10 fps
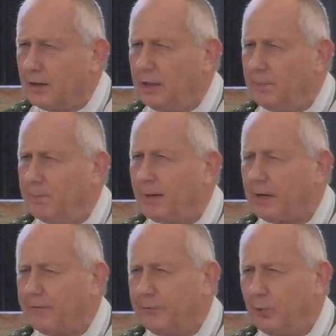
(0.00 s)
et
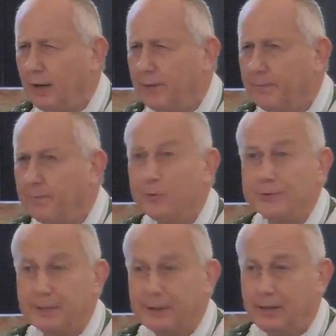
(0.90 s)
par la foi
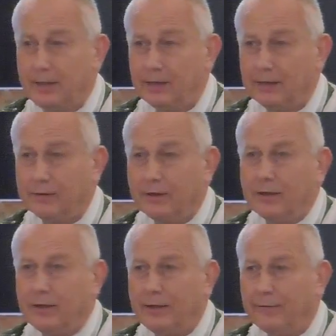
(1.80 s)
posséder
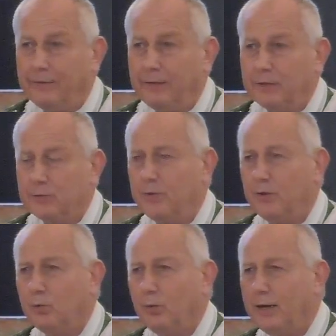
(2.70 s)
la vie
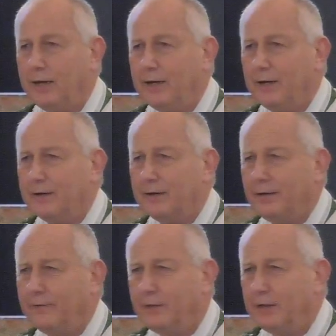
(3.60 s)
spirituelle,
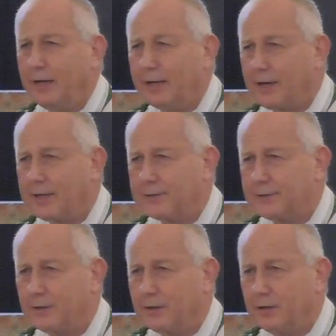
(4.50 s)
la vie de la
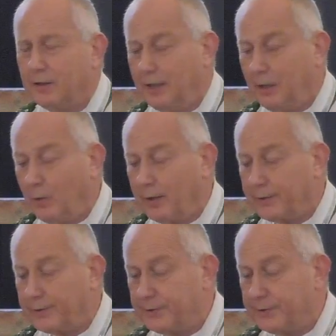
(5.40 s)
grâce et avoir